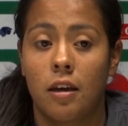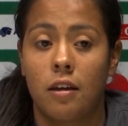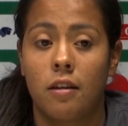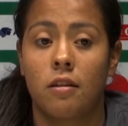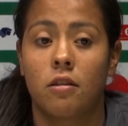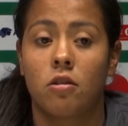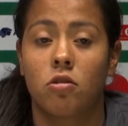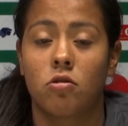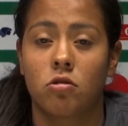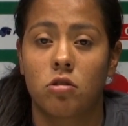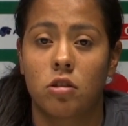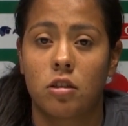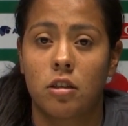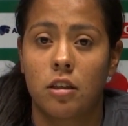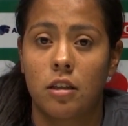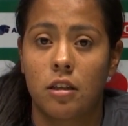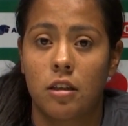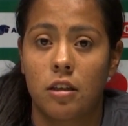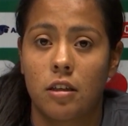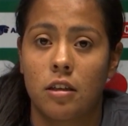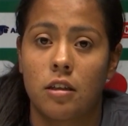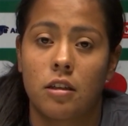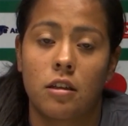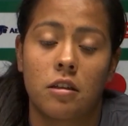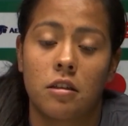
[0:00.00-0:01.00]

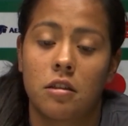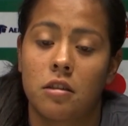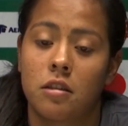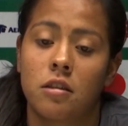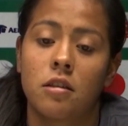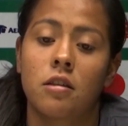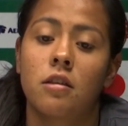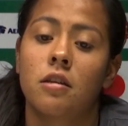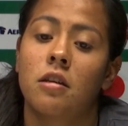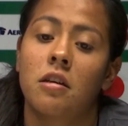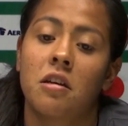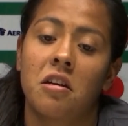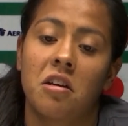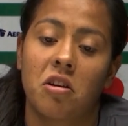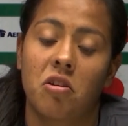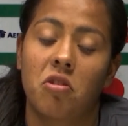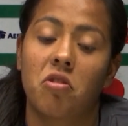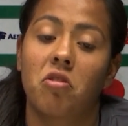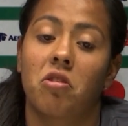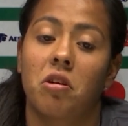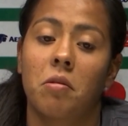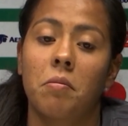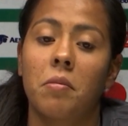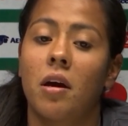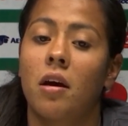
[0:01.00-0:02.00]
Entonces,
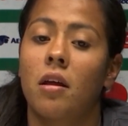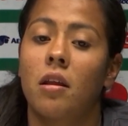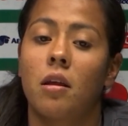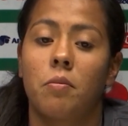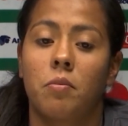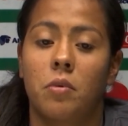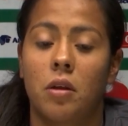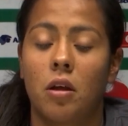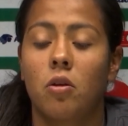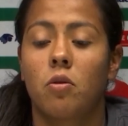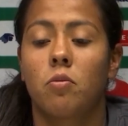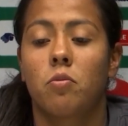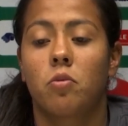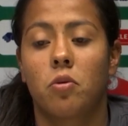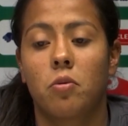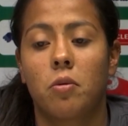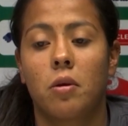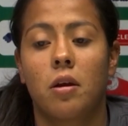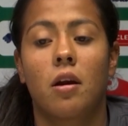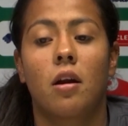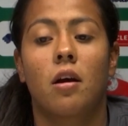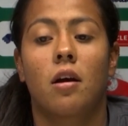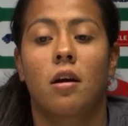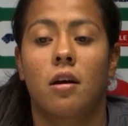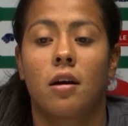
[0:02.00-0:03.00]
creo que me ha adaptado muy
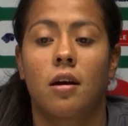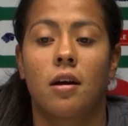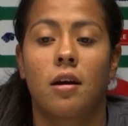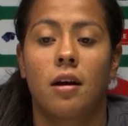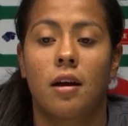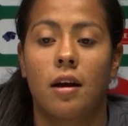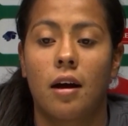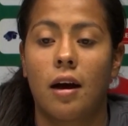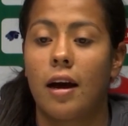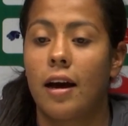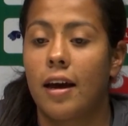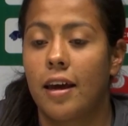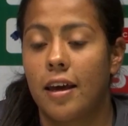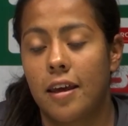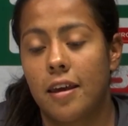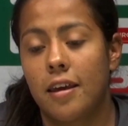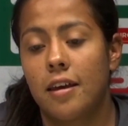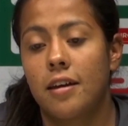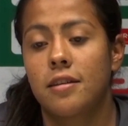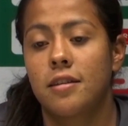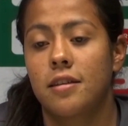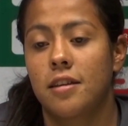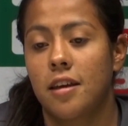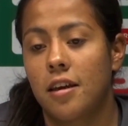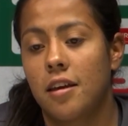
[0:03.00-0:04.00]
bien a, a
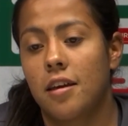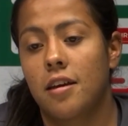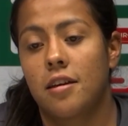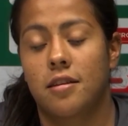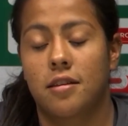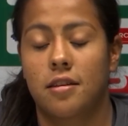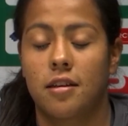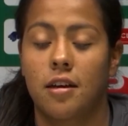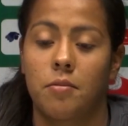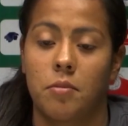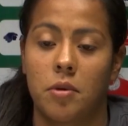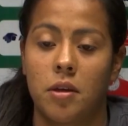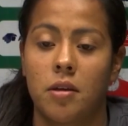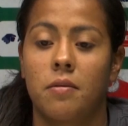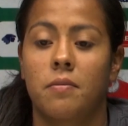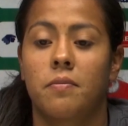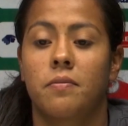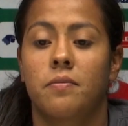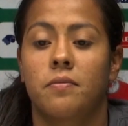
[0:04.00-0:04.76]
ellas y ellas a mí.